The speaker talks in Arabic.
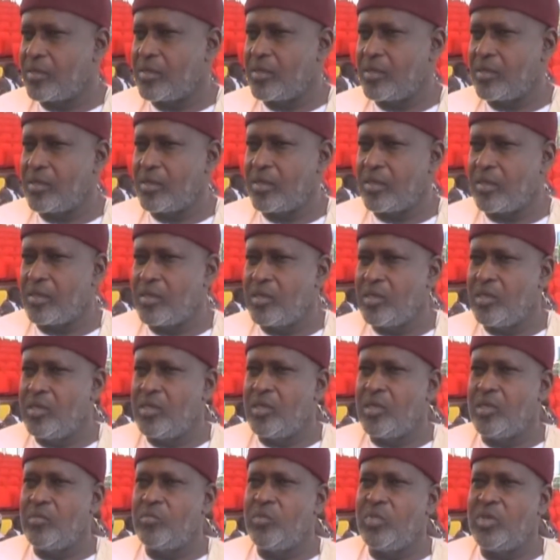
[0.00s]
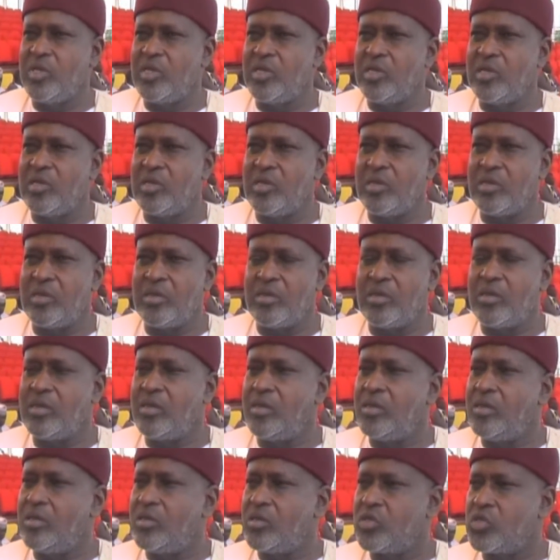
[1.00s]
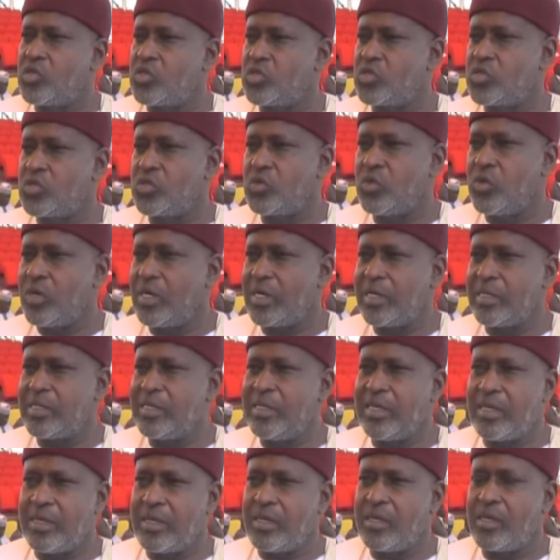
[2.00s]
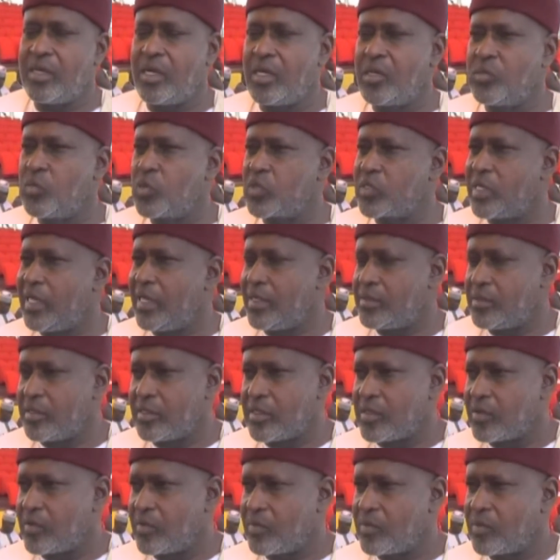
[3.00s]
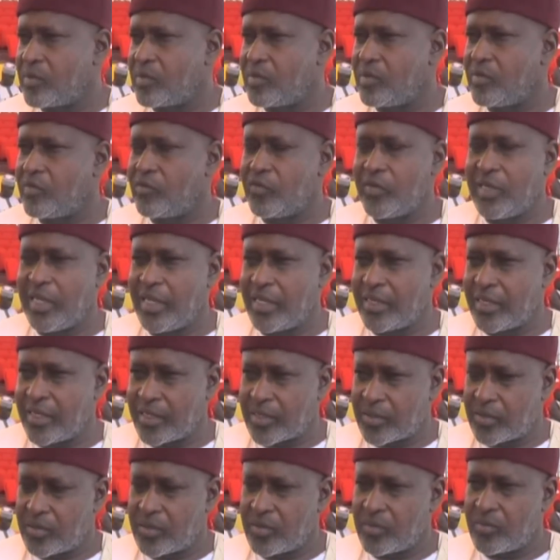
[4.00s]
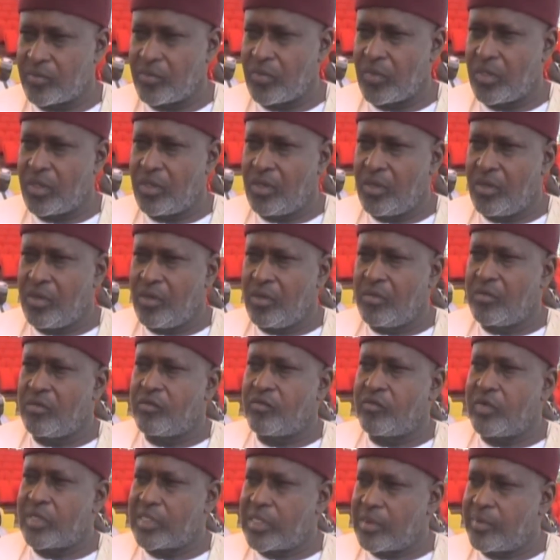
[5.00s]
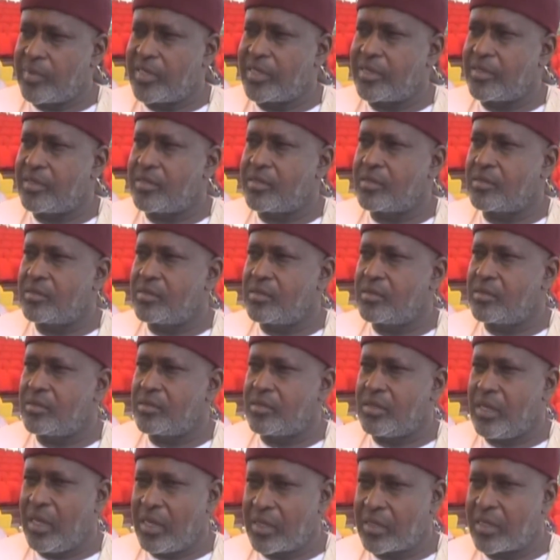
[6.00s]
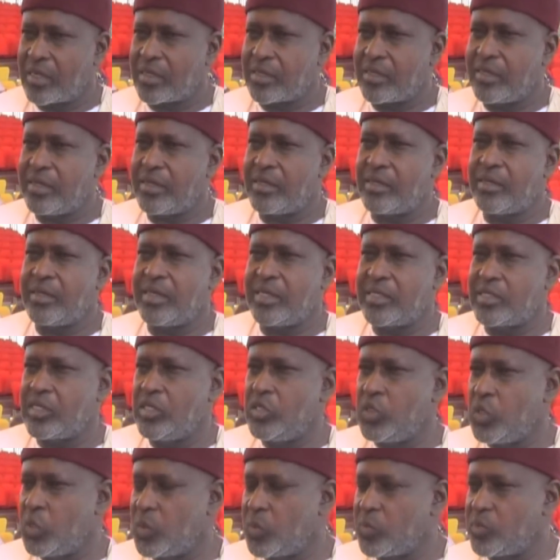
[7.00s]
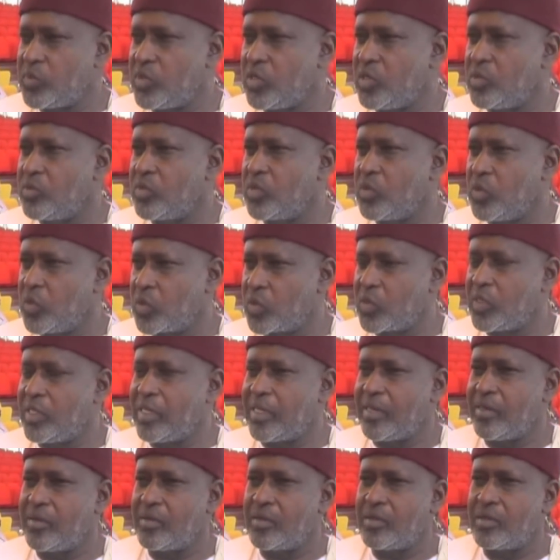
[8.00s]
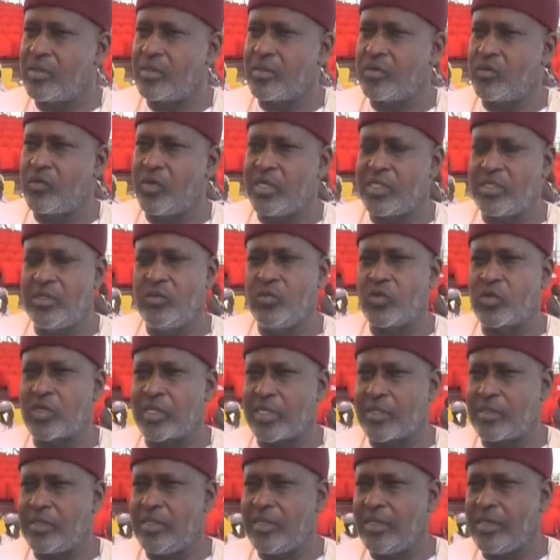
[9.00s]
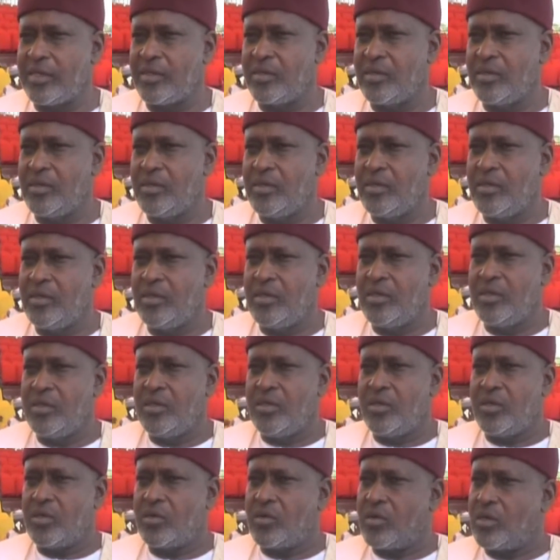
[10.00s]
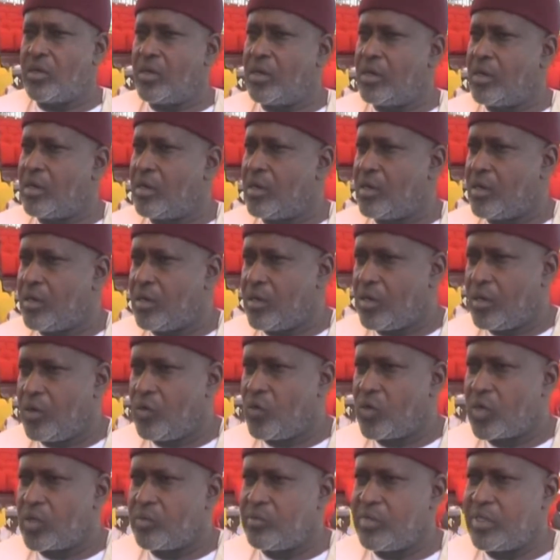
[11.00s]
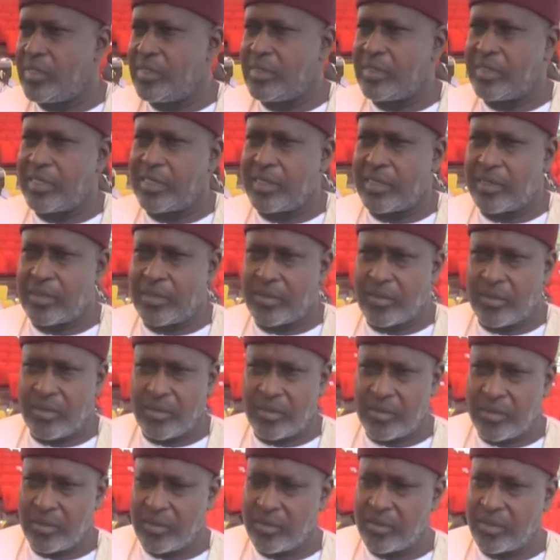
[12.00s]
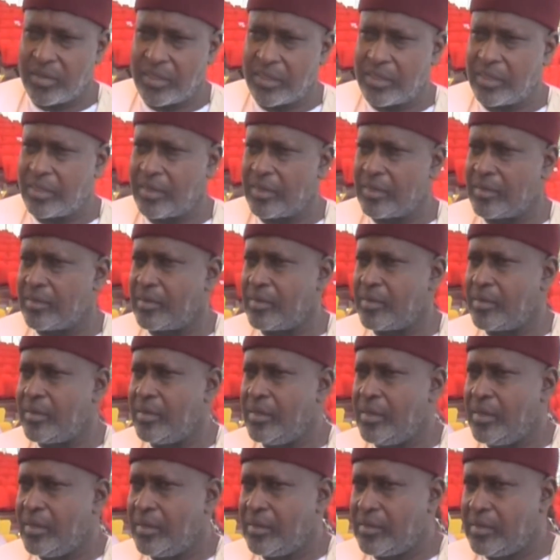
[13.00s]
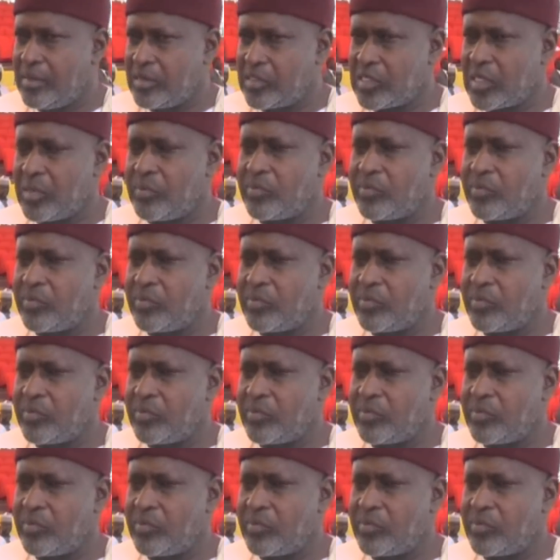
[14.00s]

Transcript: بصورها المتعددة في الحياة فطبعا تحقق هذا اليوم يوم الحرية والديمقراطية آه، أول من آه، ديسمبر عام 1990